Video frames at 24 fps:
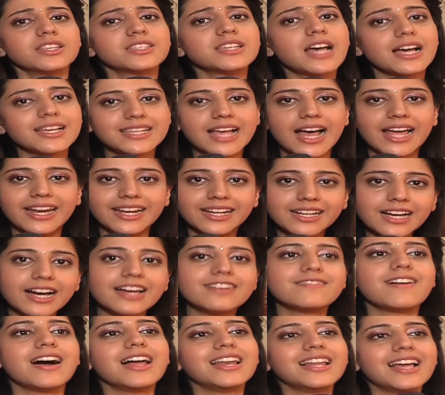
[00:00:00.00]
जहाँ सारे
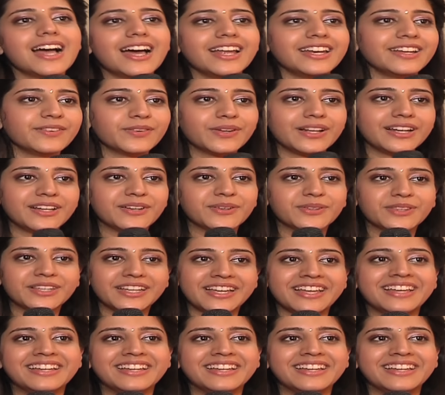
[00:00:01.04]
घर वाले आने वाले होते